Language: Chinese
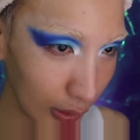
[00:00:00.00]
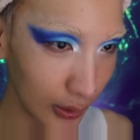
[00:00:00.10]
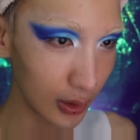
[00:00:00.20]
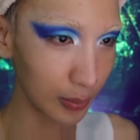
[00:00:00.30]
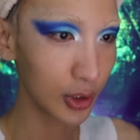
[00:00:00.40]
到
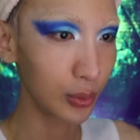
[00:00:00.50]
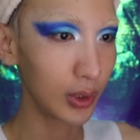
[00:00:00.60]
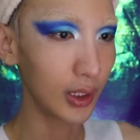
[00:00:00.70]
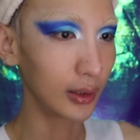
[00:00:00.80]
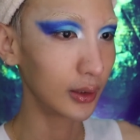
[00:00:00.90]
底什么是
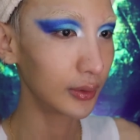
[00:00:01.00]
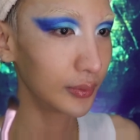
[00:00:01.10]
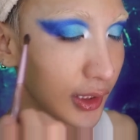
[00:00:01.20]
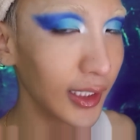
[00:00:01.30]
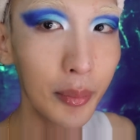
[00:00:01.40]
晕染呢？
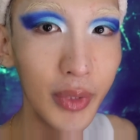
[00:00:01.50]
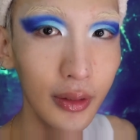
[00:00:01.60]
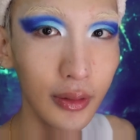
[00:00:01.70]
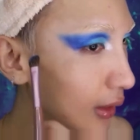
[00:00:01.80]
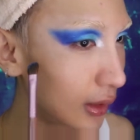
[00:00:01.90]
那得看
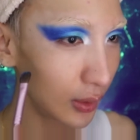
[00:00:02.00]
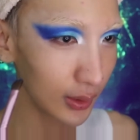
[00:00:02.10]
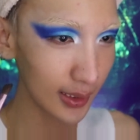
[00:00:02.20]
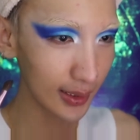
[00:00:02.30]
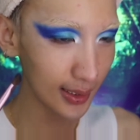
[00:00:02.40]
命啊。
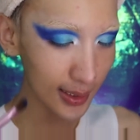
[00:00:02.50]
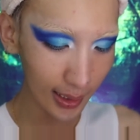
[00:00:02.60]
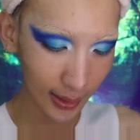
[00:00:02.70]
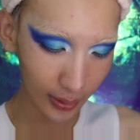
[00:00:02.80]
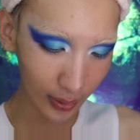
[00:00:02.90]
下接
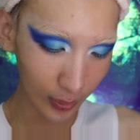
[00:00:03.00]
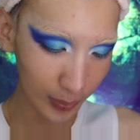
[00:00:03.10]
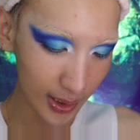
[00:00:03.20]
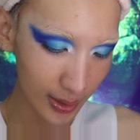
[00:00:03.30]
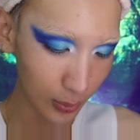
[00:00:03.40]
下来呢，我
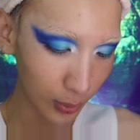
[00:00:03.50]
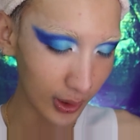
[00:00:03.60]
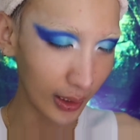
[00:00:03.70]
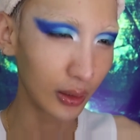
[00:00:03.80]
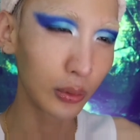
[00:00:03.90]
们进行
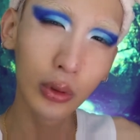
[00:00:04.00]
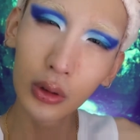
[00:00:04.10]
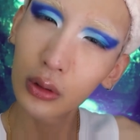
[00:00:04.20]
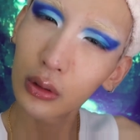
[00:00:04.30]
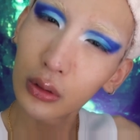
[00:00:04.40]
晕染，然后
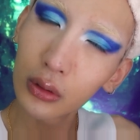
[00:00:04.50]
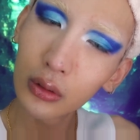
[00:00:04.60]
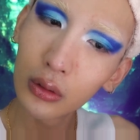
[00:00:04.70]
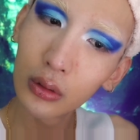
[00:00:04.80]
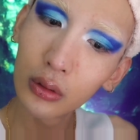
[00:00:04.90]
晕就，
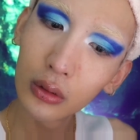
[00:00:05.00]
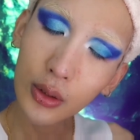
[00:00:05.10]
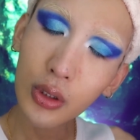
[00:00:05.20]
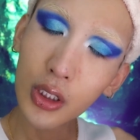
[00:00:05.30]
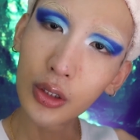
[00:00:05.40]

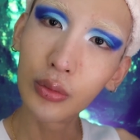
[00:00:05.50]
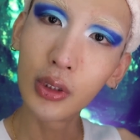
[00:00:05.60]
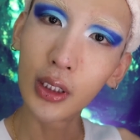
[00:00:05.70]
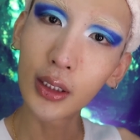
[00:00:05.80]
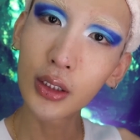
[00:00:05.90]
它确实
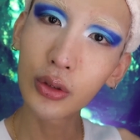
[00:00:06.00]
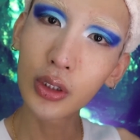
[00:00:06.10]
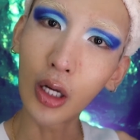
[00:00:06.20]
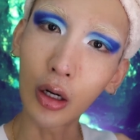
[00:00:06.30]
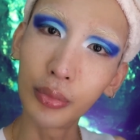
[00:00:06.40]
晕染，但就
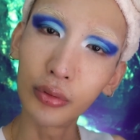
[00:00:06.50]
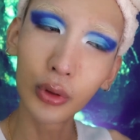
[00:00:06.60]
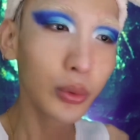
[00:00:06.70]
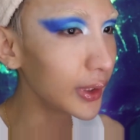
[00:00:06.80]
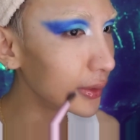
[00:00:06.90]
是哪不
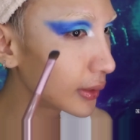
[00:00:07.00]
对